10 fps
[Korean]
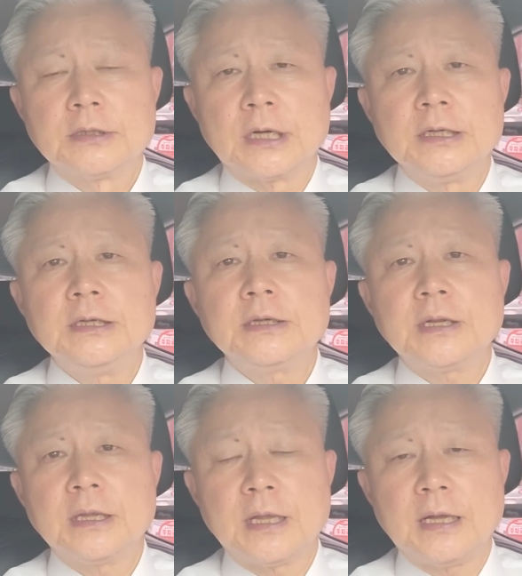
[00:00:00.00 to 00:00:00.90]
자
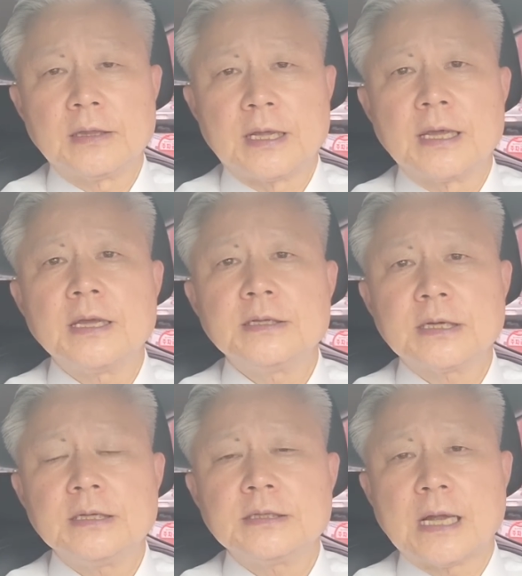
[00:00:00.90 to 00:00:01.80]
이들에 대한
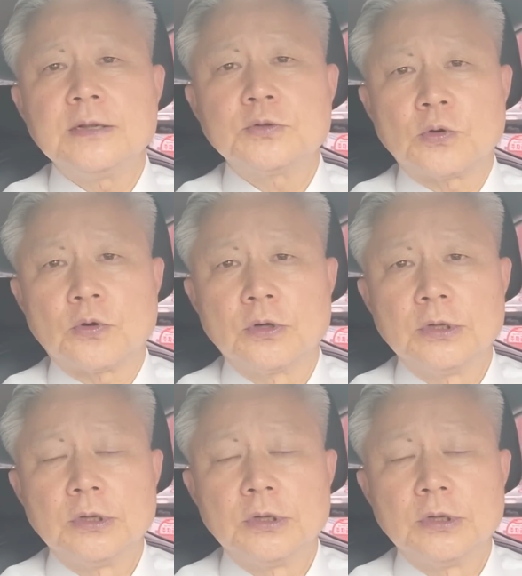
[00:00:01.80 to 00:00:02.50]
대대적인 단속,